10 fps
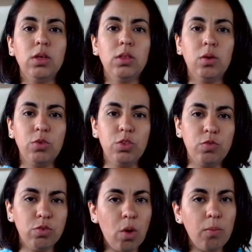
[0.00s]
Então,
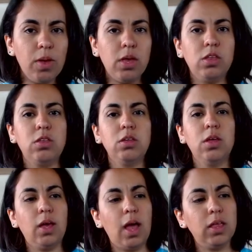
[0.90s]

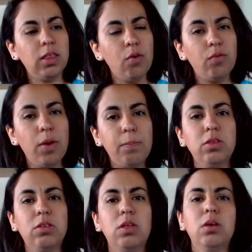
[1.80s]
individualmente, cada um vai
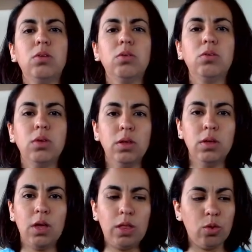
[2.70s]
pensando,
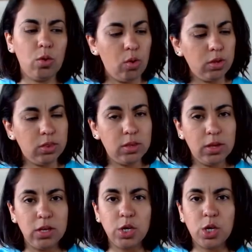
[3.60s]
anota,
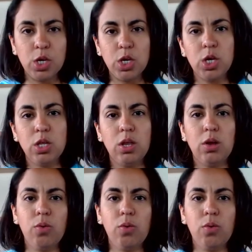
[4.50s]
registra